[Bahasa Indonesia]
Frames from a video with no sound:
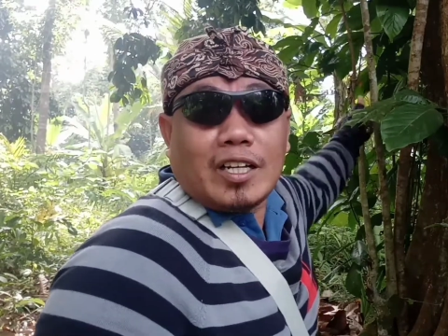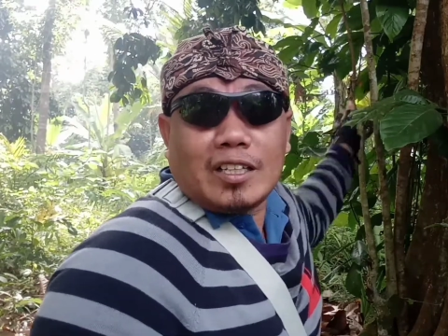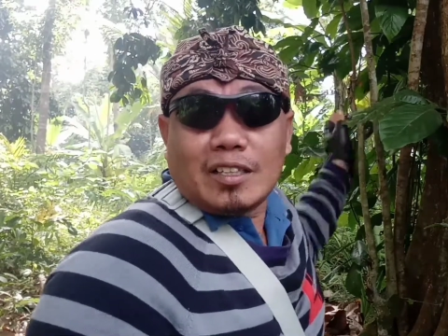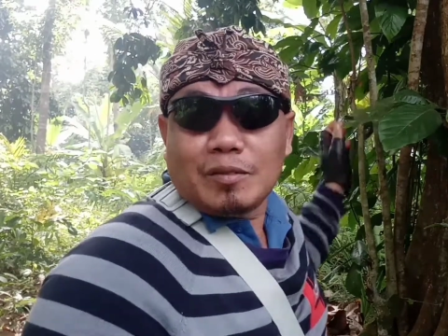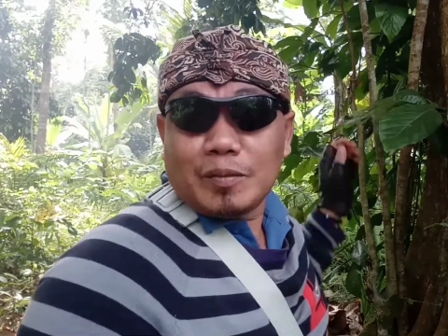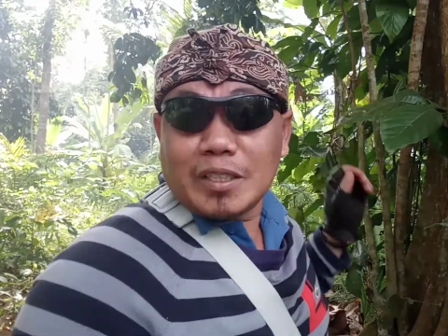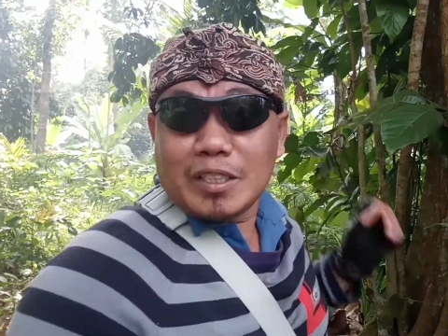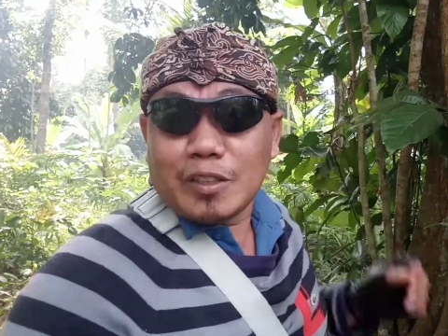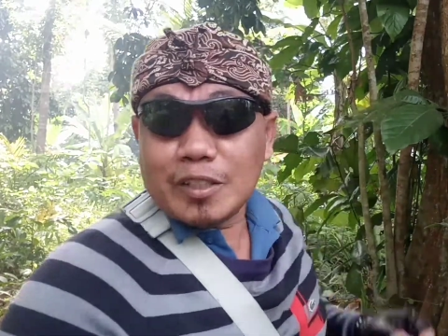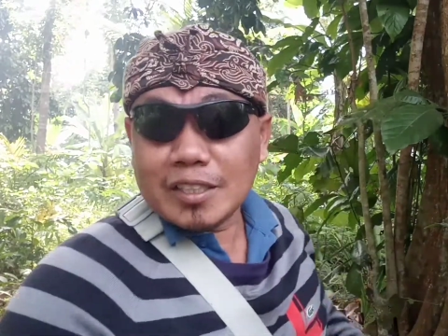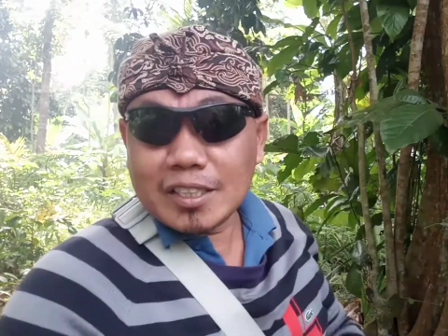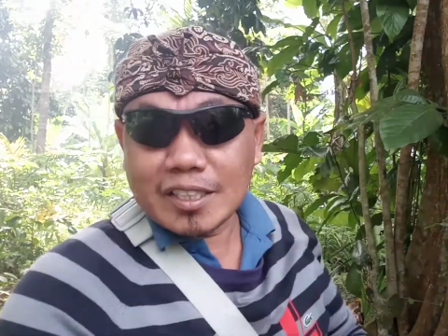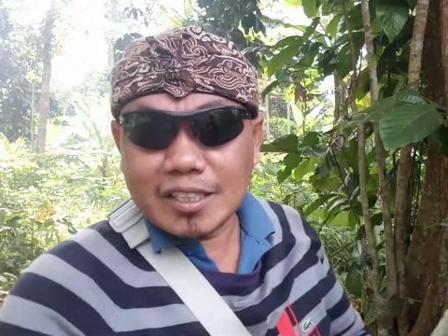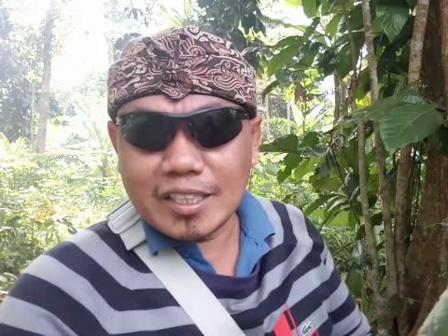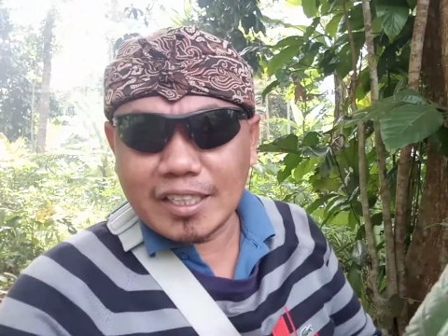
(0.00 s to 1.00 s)
nih videonya
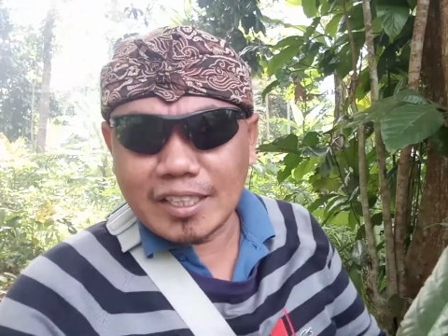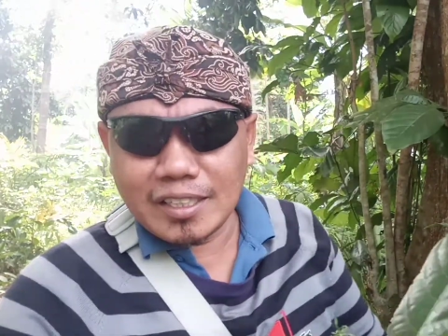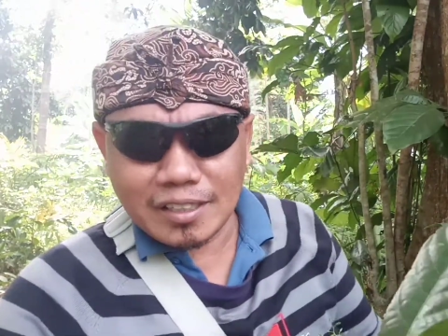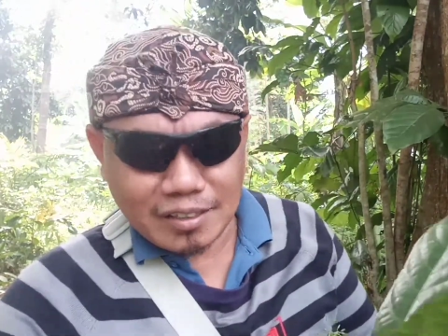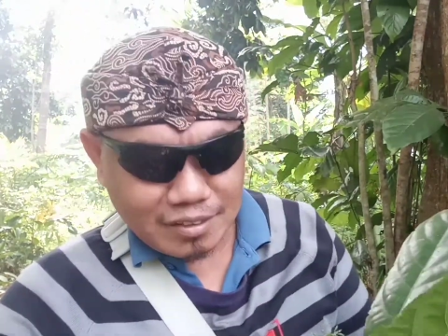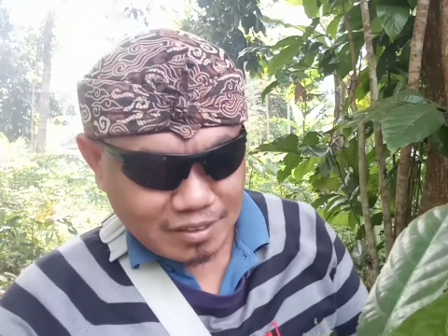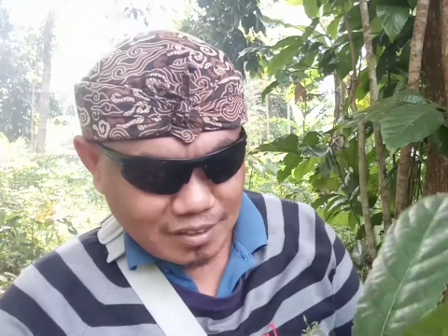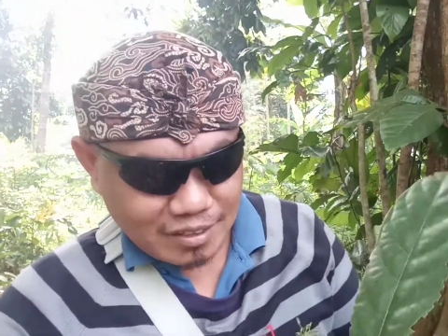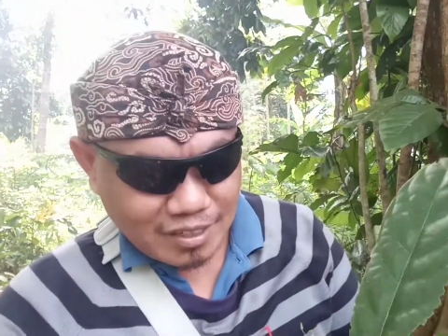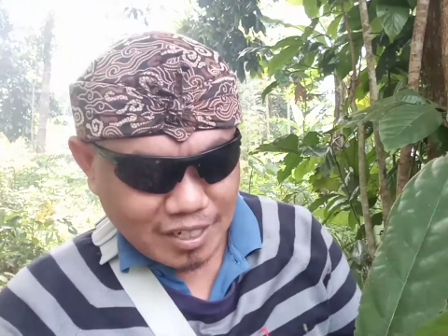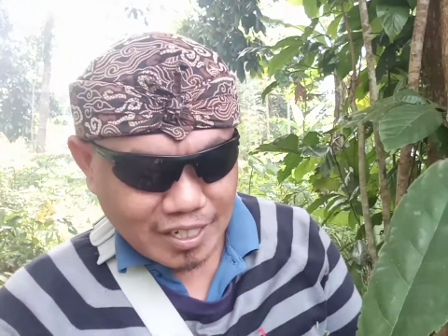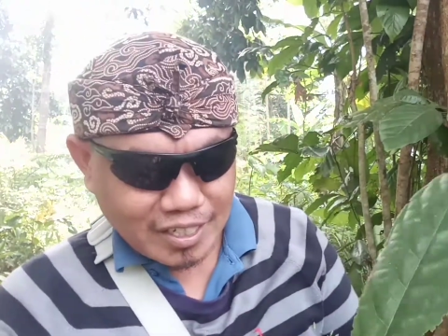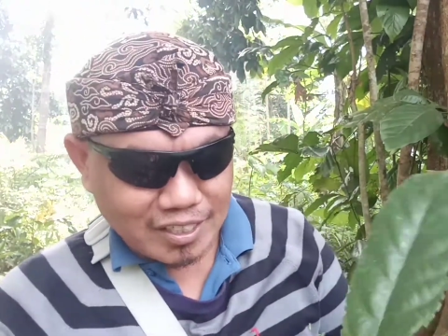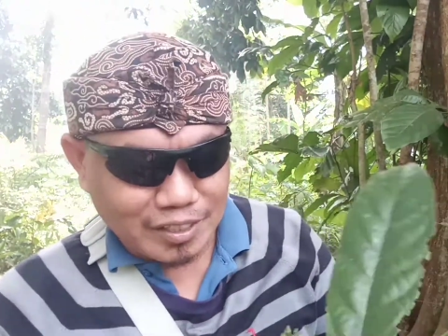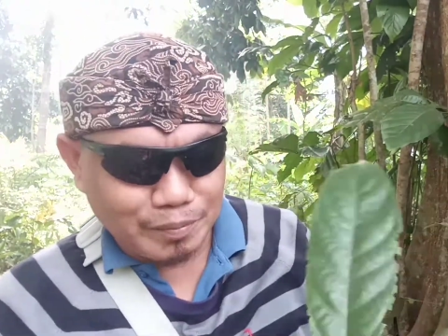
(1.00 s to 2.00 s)
sendiri gak
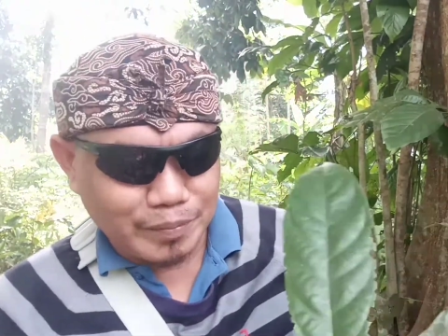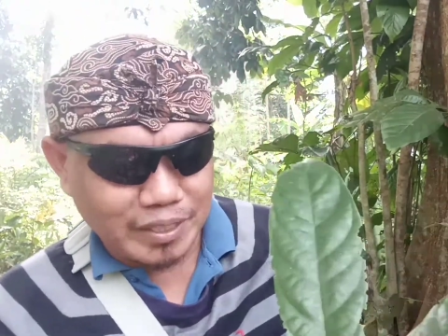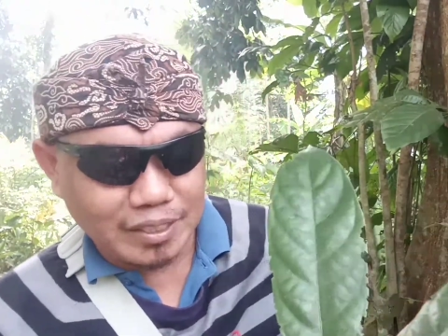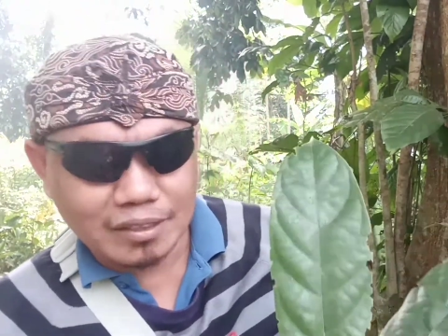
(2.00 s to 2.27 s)
ada teman